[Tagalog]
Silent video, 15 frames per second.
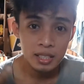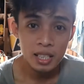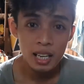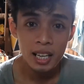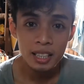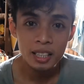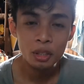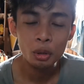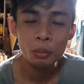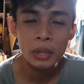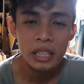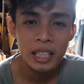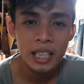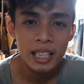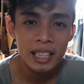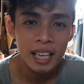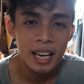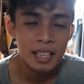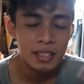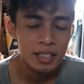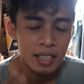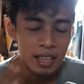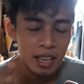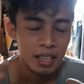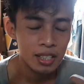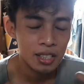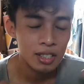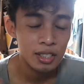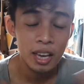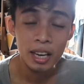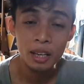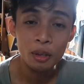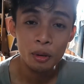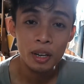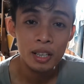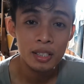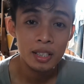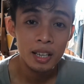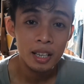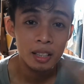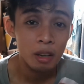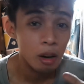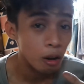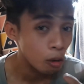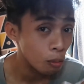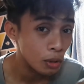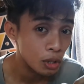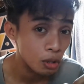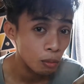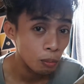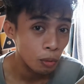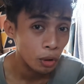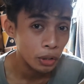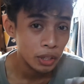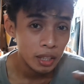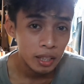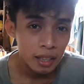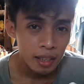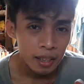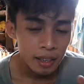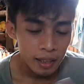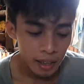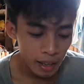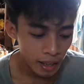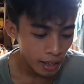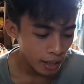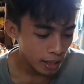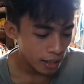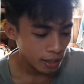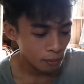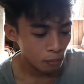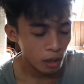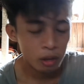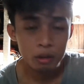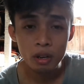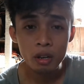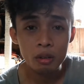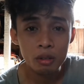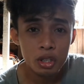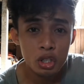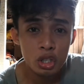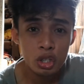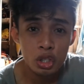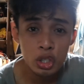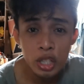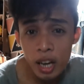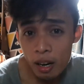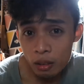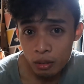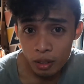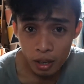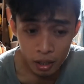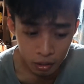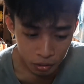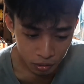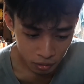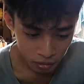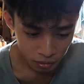sa lahat ng tumilihin guys is thank you guys and always support. And meron akong isa-shout out